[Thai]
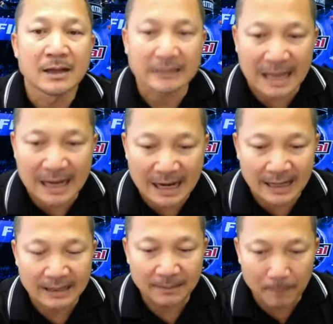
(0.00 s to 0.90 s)
แต่
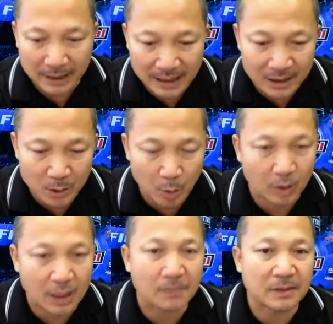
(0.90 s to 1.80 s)
มันขึ้นอยู่
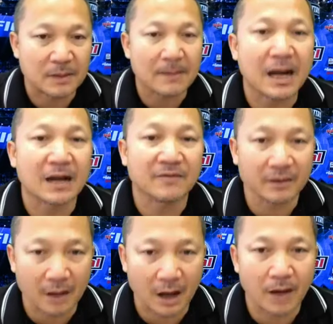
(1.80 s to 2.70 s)
กับสภาพรฟิต
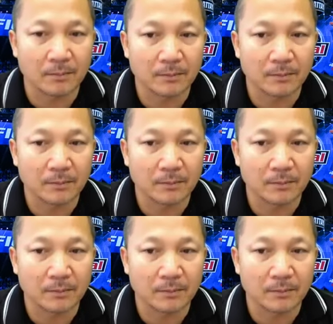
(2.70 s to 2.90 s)
ซ้อม